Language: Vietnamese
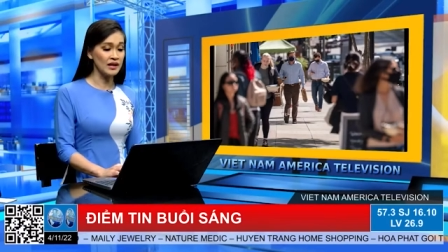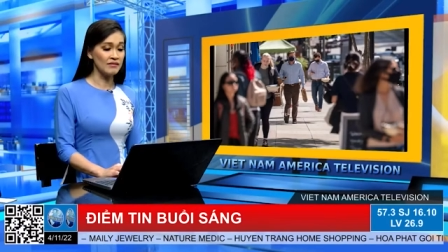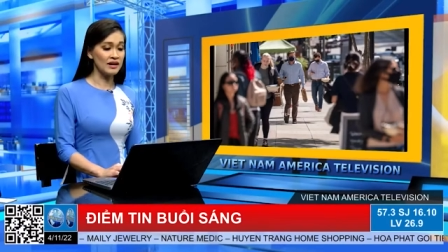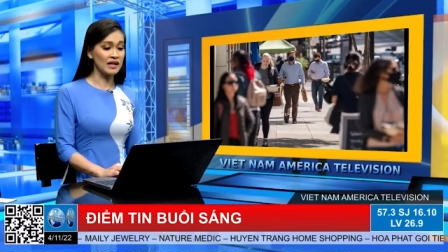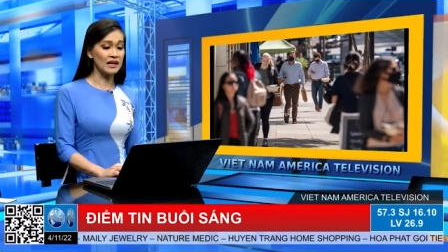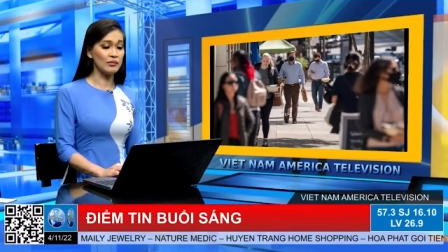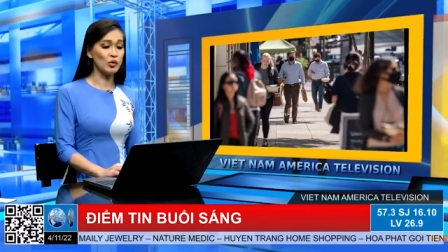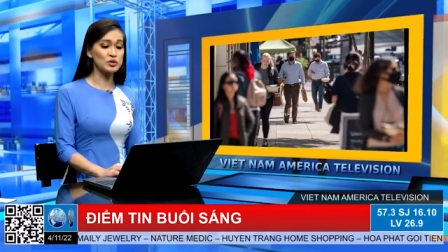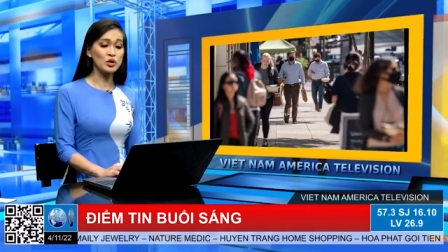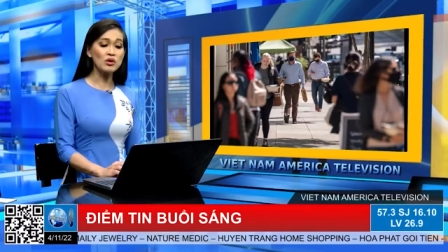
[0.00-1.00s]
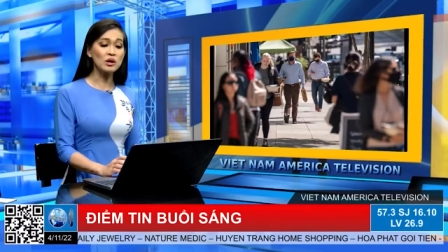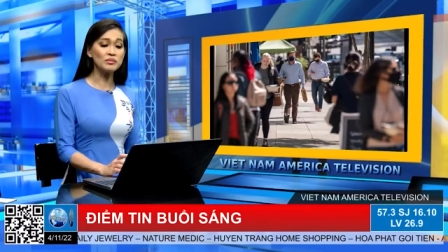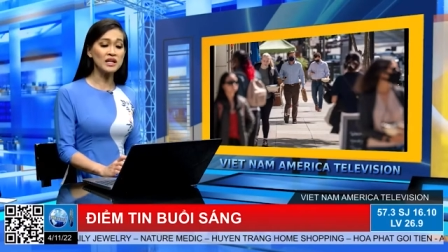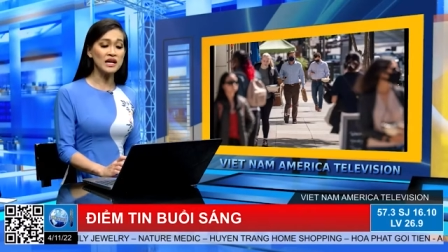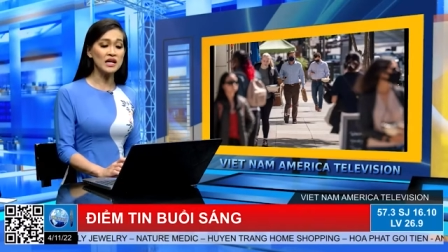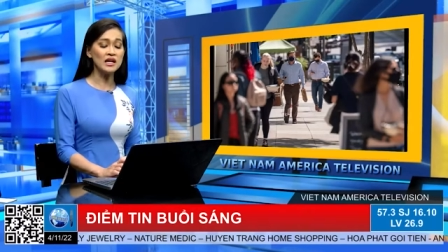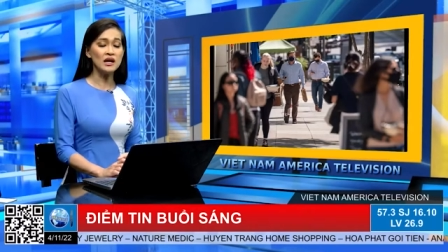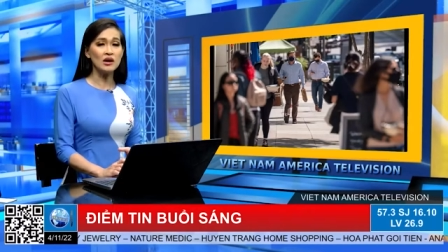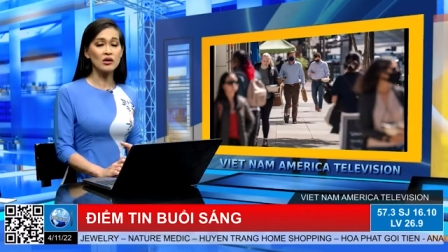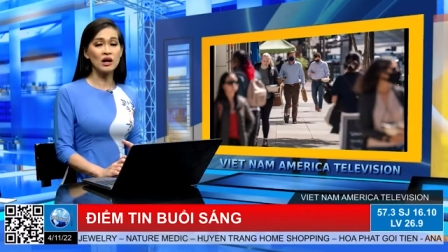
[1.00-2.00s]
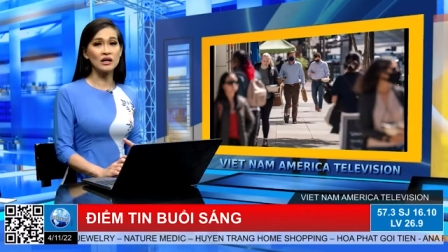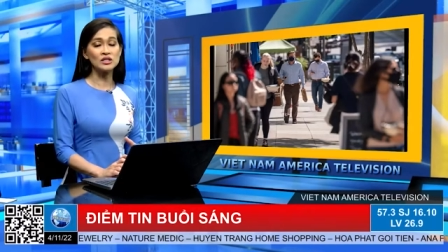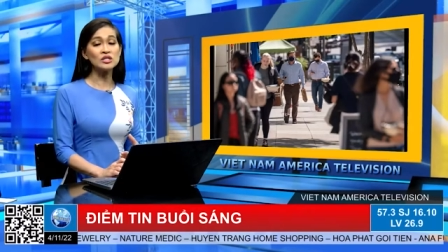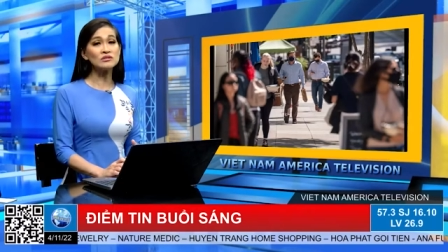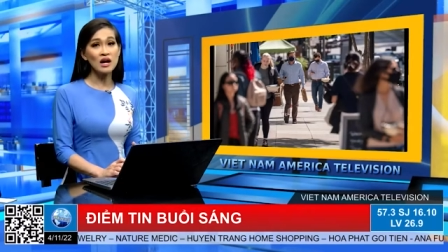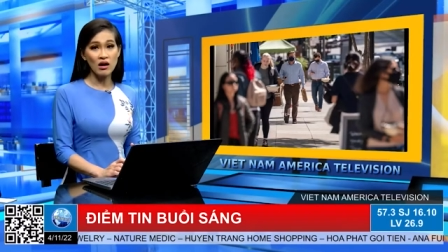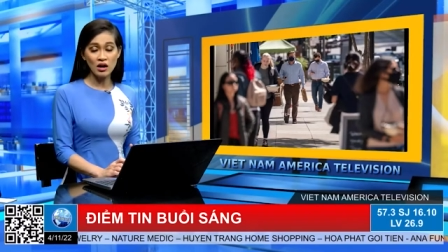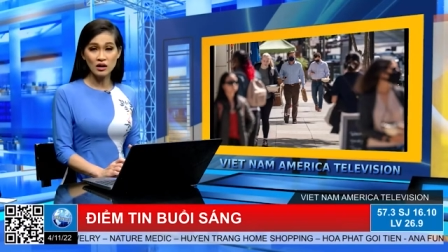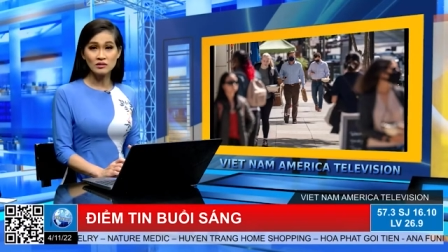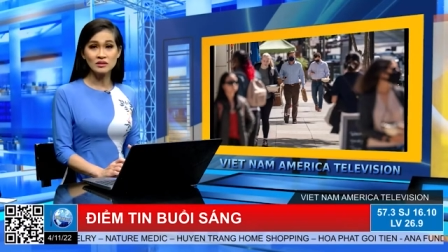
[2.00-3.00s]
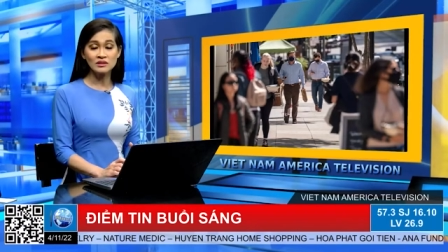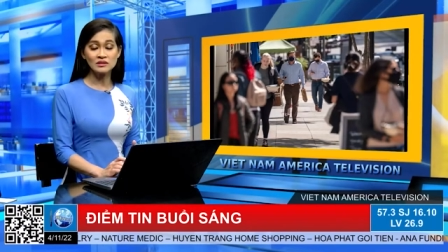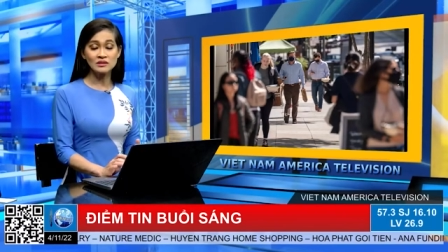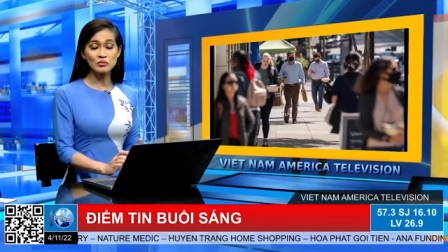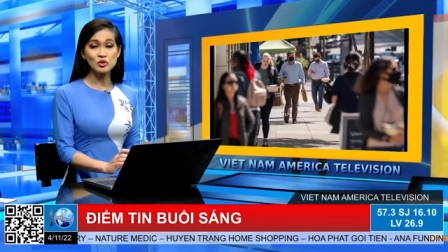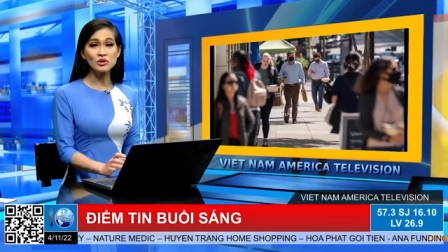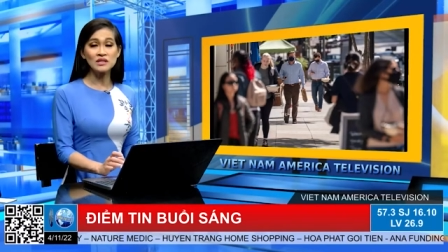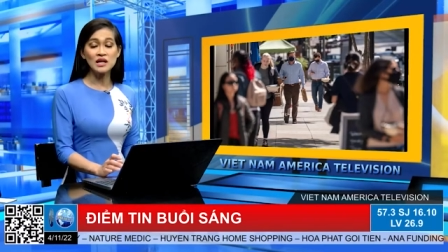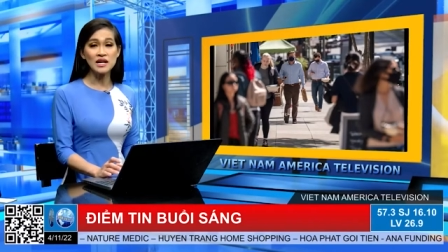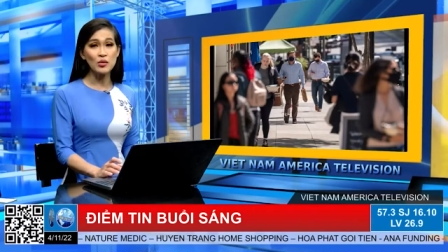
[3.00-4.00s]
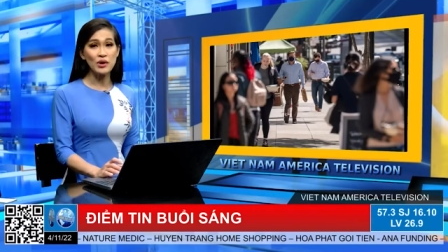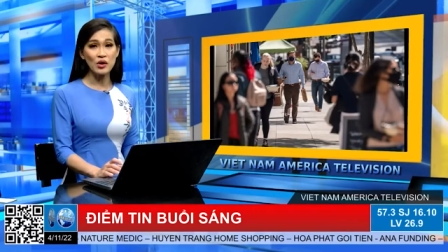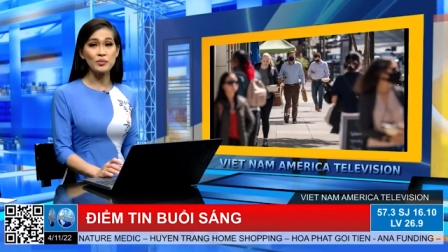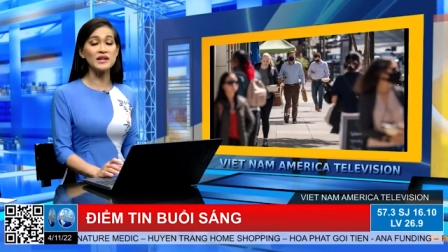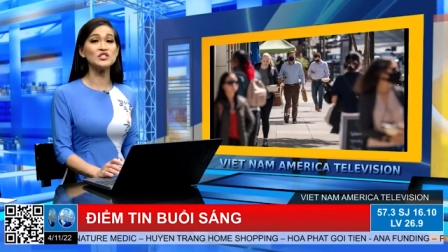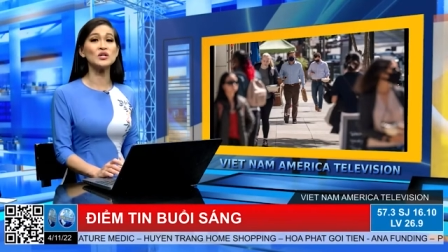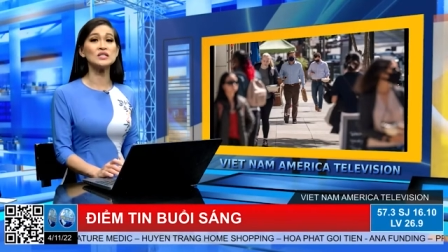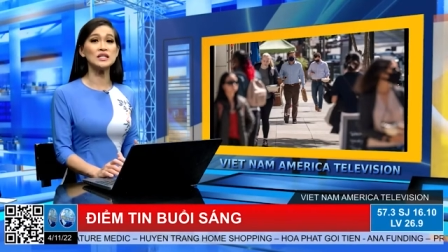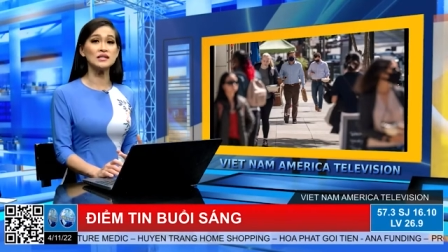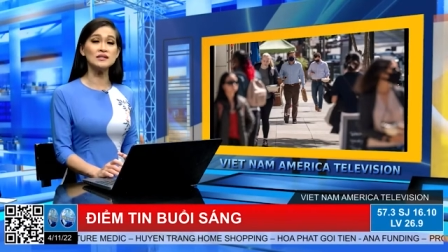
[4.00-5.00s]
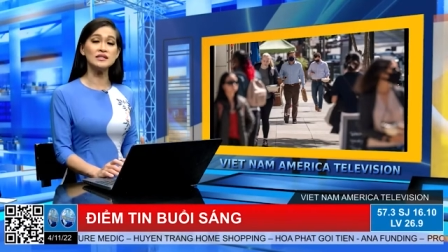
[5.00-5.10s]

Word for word: và một số công ty uh, trước đó trong suốt cái thời gian qua cũng đã cho những người